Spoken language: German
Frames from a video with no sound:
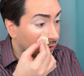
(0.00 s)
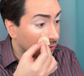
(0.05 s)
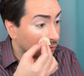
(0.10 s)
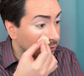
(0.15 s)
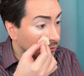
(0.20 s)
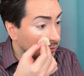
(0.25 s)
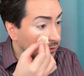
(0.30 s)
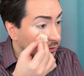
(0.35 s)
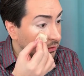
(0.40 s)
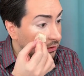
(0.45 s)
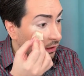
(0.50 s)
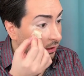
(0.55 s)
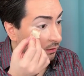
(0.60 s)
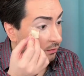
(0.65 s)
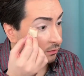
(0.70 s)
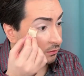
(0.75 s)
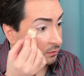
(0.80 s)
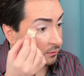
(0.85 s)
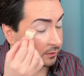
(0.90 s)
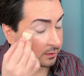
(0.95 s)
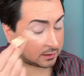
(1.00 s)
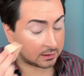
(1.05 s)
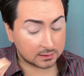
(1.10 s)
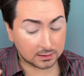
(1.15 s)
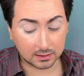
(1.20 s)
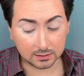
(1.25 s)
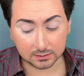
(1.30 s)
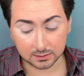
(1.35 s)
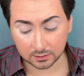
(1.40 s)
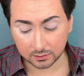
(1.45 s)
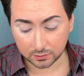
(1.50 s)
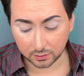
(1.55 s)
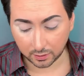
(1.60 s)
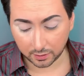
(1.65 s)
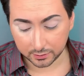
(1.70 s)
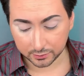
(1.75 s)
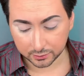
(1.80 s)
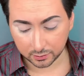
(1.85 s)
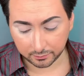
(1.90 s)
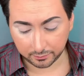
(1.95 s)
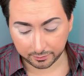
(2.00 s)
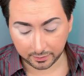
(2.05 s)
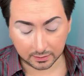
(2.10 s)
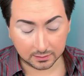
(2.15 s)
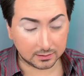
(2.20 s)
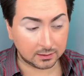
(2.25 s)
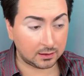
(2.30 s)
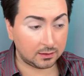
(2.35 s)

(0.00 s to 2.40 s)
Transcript: runter und wie gesagt, der Teil ist schon fertig.